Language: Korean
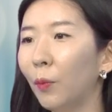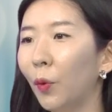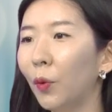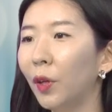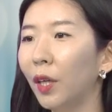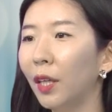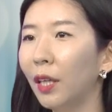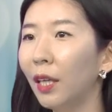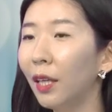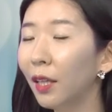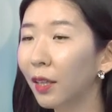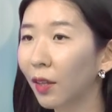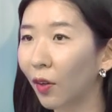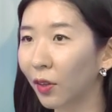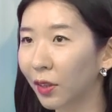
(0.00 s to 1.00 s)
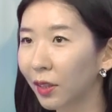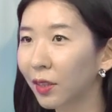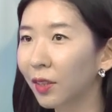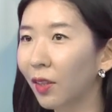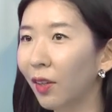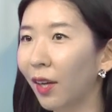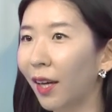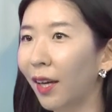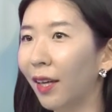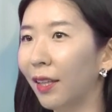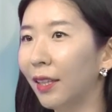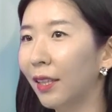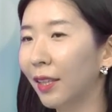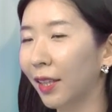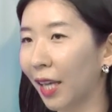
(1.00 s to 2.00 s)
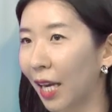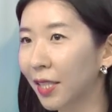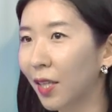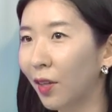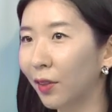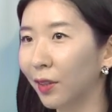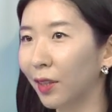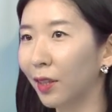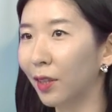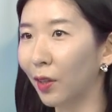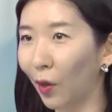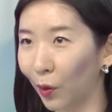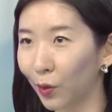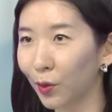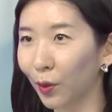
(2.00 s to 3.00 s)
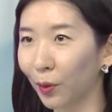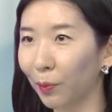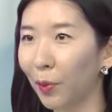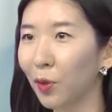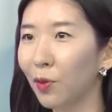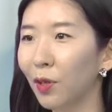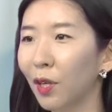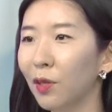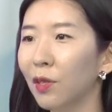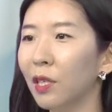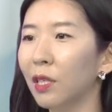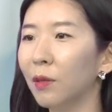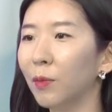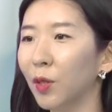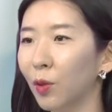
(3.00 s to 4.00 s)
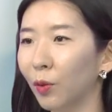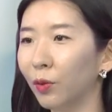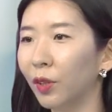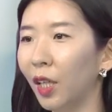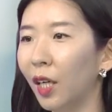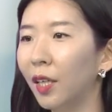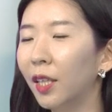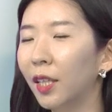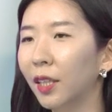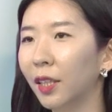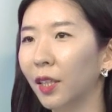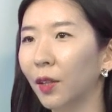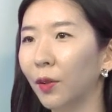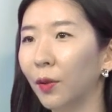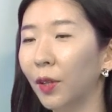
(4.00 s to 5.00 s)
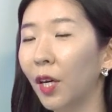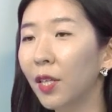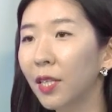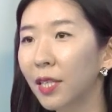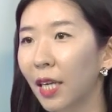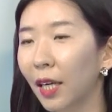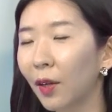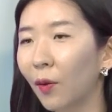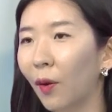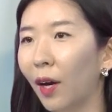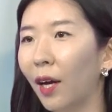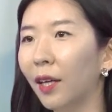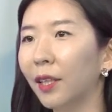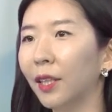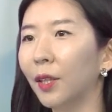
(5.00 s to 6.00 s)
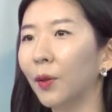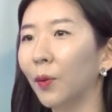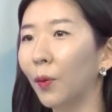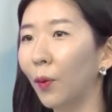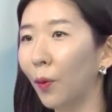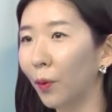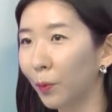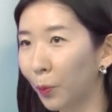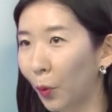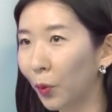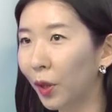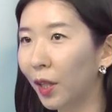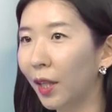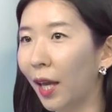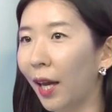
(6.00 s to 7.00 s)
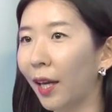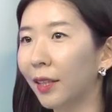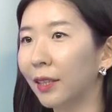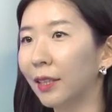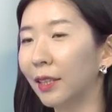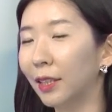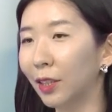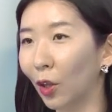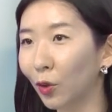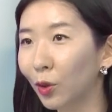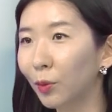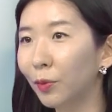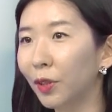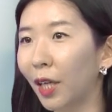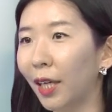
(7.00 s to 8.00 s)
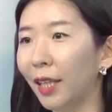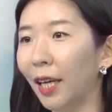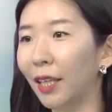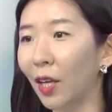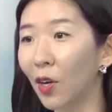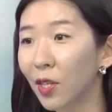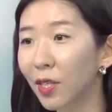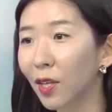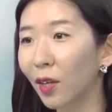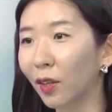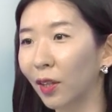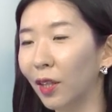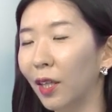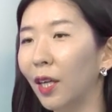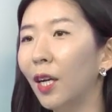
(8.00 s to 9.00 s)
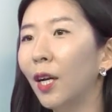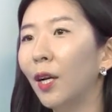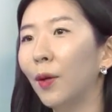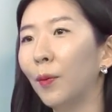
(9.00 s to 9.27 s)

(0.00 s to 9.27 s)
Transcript: 본인이 어, 특정한 개성을 어느 정도 표출할 수 있으면 좋고요. 그리고 현장과 그리고 본인의 그 연구 분야에 대한 열정을